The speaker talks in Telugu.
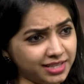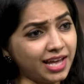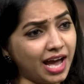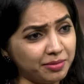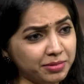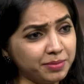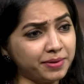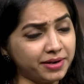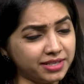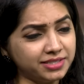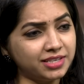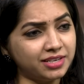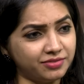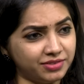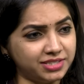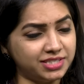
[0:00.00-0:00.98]
అదే ఆమె
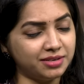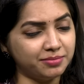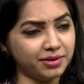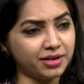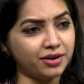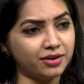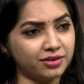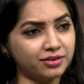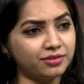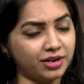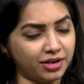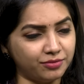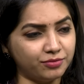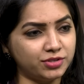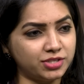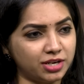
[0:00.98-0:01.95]
పడేశారు విజయమే
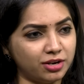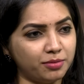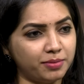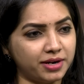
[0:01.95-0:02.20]
కన్ఫ్యూజన్ లో